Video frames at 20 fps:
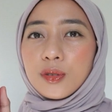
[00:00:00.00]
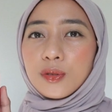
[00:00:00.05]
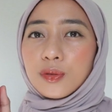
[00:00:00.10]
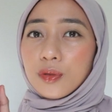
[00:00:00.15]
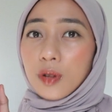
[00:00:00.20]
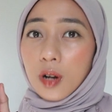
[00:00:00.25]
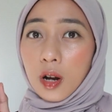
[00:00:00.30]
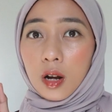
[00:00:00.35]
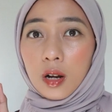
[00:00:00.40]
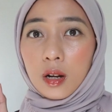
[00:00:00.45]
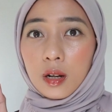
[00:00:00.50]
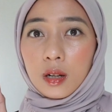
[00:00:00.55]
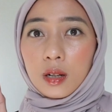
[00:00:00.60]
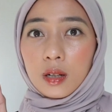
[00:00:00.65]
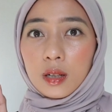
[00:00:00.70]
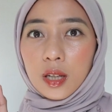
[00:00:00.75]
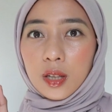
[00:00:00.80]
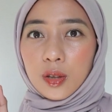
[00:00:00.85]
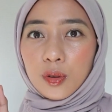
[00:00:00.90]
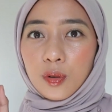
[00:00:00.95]

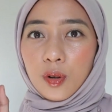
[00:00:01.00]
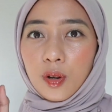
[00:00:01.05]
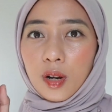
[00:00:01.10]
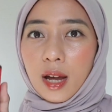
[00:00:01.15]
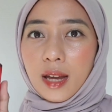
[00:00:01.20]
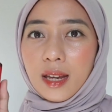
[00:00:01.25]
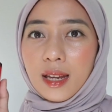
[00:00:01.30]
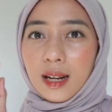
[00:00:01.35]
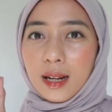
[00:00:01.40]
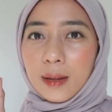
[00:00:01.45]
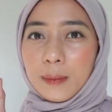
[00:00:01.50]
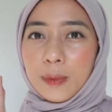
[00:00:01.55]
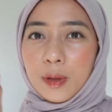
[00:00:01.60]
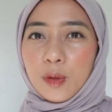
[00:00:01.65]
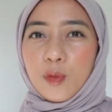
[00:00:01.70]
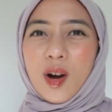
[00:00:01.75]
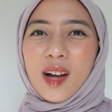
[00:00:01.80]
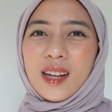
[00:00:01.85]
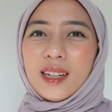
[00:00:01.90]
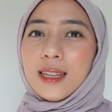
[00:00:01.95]
strong gitu loh kayak
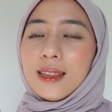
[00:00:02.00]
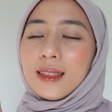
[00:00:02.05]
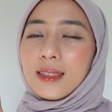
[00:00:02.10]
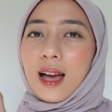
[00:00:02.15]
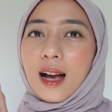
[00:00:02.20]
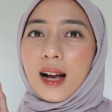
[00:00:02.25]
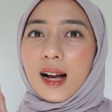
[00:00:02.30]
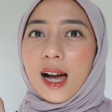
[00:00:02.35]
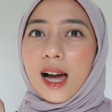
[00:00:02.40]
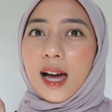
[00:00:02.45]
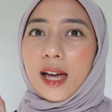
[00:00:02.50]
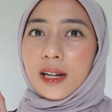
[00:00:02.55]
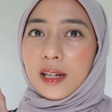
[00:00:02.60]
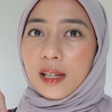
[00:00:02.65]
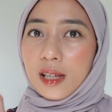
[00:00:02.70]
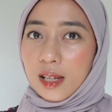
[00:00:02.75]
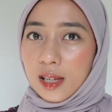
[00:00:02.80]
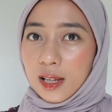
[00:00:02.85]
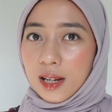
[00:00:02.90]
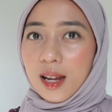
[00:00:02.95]
lebih wanita
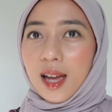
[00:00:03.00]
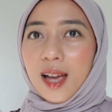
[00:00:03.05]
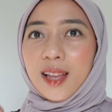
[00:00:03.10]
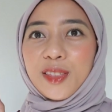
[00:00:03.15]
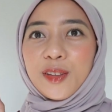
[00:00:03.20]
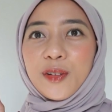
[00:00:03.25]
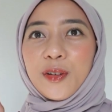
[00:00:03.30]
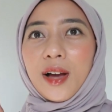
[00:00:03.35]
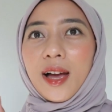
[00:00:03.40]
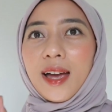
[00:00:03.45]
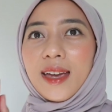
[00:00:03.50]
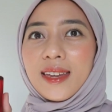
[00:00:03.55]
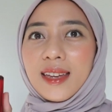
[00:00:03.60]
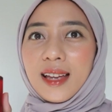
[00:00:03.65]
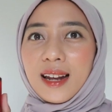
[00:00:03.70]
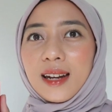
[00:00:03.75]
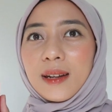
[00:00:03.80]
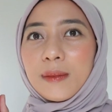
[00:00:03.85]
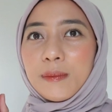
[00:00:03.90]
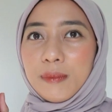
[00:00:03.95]
karir atau
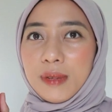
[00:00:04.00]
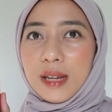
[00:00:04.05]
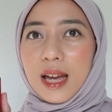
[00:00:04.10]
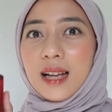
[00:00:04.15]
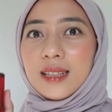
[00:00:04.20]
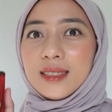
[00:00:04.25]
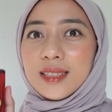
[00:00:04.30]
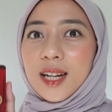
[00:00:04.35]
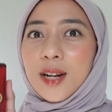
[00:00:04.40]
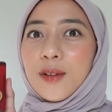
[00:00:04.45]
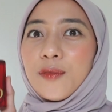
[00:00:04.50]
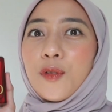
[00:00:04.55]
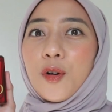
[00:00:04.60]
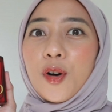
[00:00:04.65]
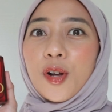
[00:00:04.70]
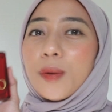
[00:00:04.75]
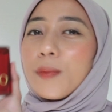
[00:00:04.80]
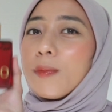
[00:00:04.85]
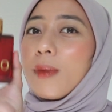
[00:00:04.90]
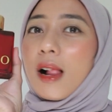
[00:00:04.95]
kayak lebih acara
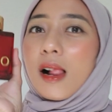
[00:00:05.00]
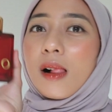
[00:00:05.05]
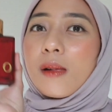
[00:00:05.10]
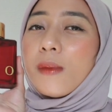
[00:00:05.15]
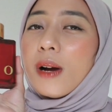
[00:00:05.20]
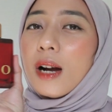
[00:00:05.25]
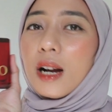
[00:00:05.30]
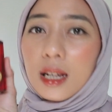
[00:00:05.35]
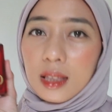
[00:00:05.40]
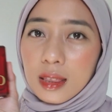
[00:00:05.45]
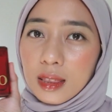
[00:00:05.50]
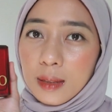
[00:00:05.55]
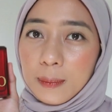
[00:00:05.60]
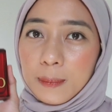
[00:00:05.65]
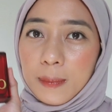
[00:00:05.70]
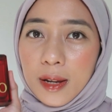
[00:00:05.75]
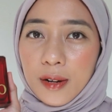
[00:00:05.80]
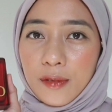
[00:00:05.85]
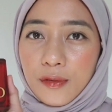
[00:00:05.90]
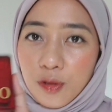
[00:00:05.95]
formal banget
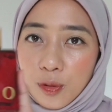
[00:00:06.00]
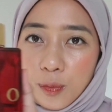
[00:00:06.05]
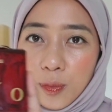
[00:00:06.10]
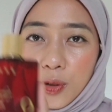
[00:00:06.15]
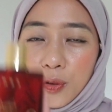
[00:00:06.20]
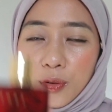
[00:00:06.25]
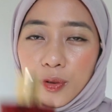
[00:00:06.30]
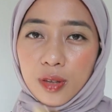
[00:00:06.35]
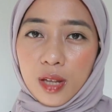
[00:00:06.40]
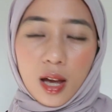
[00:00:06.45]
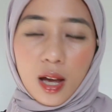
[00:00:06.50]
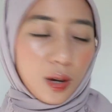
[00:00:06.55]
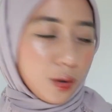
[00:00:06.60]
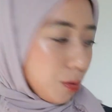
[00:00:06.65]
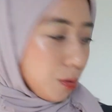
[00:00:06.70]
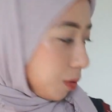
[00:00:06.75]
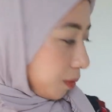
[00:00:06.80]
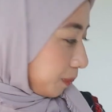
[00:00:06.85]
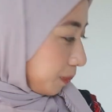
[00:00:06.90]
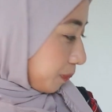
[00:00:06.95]
nih parfum menurut
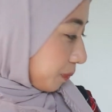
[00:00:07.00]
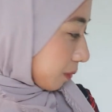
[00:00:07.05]
aku